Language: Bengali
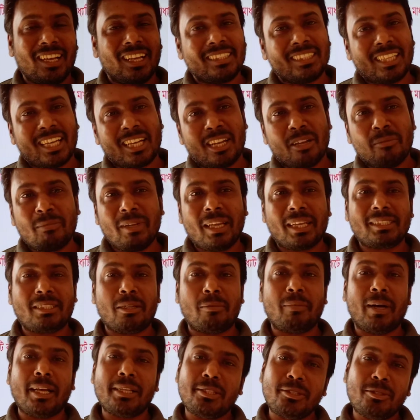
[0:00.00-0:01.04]
তার আমরা একটা
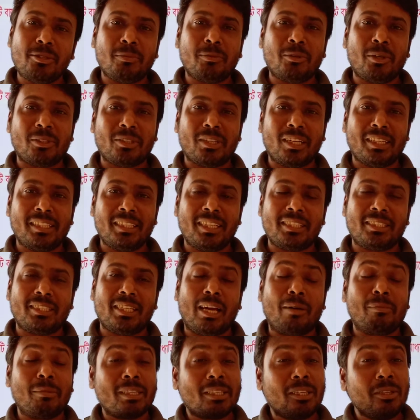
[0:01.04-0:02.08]
বাস্তব ঘটনা নিয়ে আসি
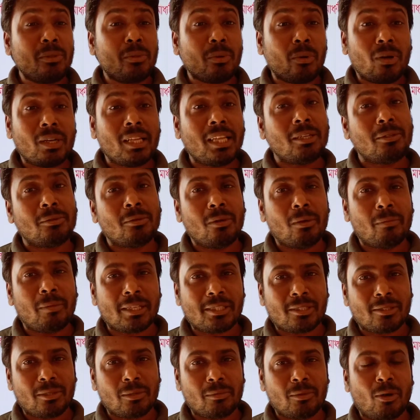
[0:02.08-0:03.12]
আমরা কিন্তু অনেকগুলো
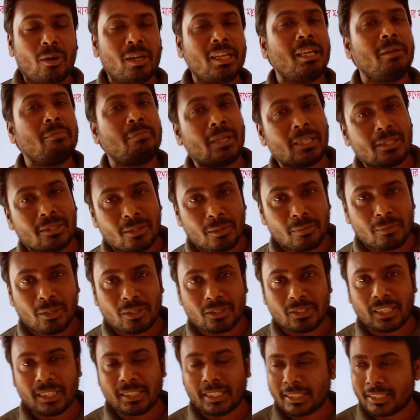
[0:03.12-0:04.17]
বাস্তব অনেক বাস্তব
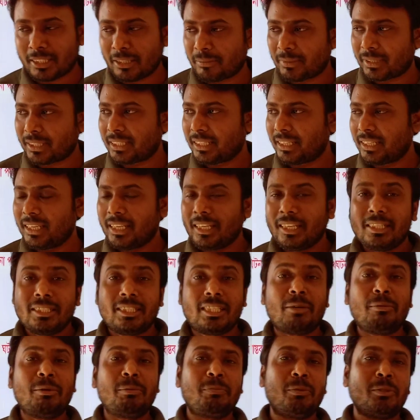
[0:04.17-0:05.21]
ঘটনা দেখতে পারি
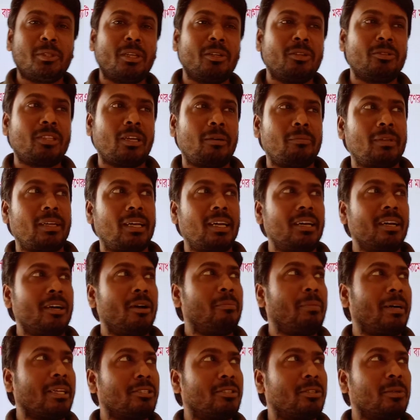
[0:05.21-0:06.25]
যেমন প্রধানত আমরা
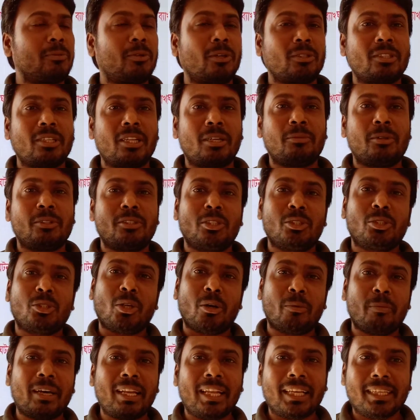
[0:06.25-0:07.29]
বাস্তব ঘটনার মধ্যে
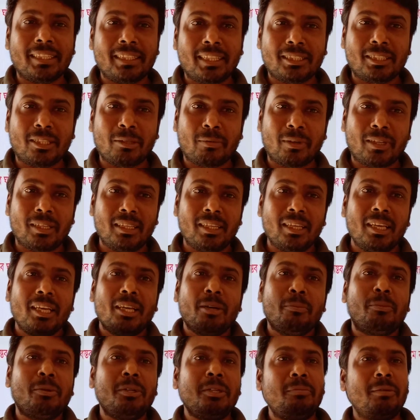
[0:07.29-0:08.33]
সবার আগে দেখতে পারি
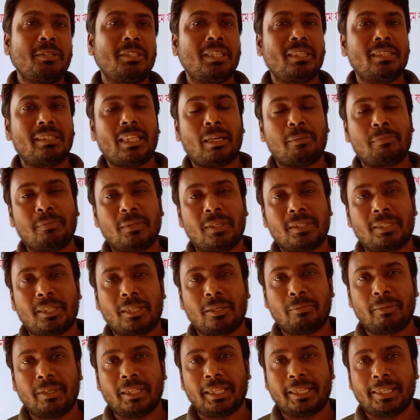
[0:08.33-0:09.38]
পরিবেশের তাপমাত্রা
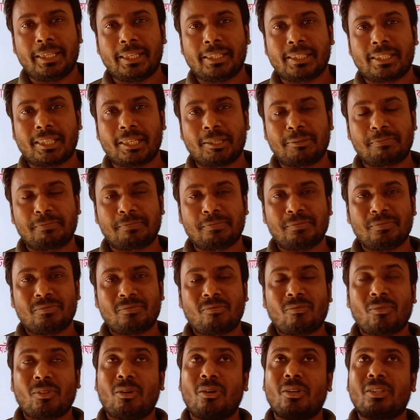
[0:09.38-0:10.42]
বেড়ে গিয়েছে
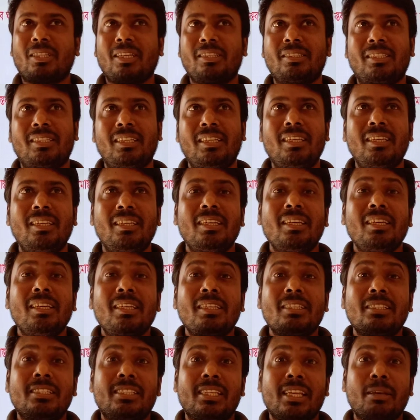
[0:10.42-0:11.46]
অর্থাৎ কি
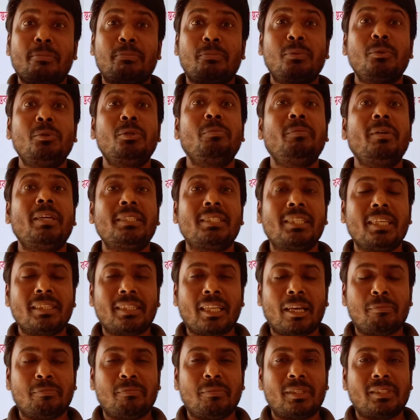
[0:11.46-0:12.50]
যে পূর্বে যে
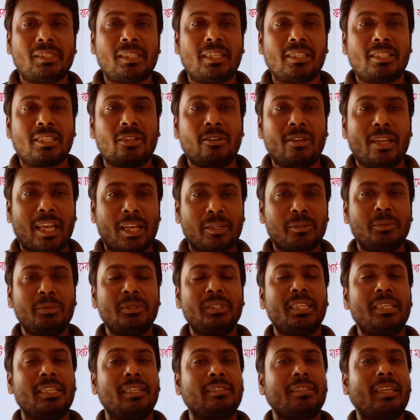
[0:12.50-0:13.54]
তাপমাত্রা ছিল এখন
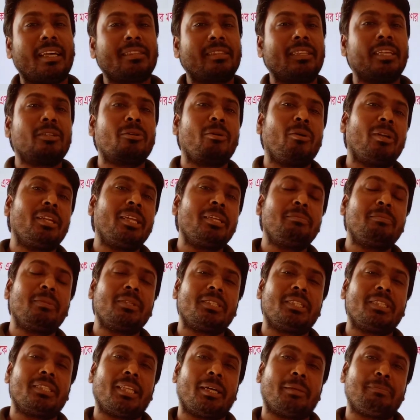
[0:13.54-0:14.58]
দেখি তার থেকে অনেক
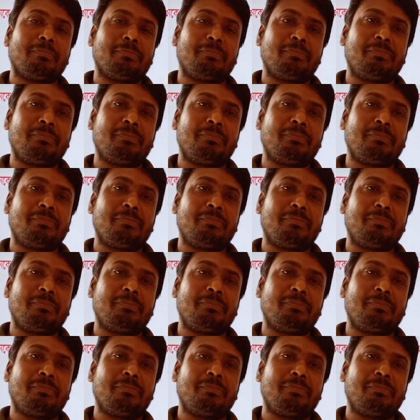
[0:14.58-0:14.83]
বেশি তাপ